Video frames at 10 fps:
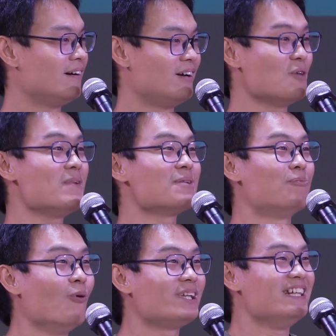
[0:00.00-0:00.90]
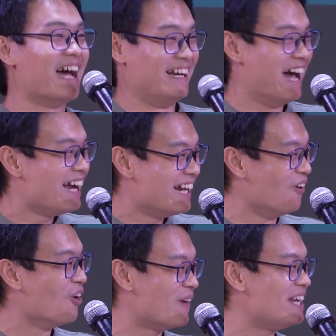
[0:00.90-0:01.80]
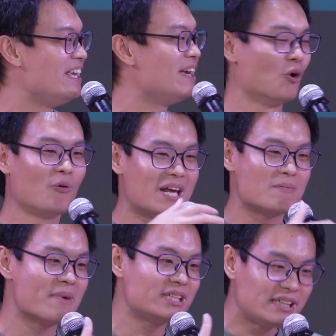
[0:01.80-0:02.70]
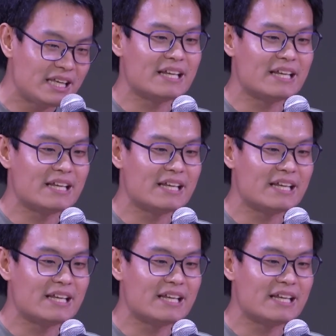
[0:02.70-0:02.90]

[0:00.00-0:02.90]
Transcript: แล้วมันจะพูดที่ไหนได้ในโลกใบนี้โรงเรียนมันไม่ใช่ที่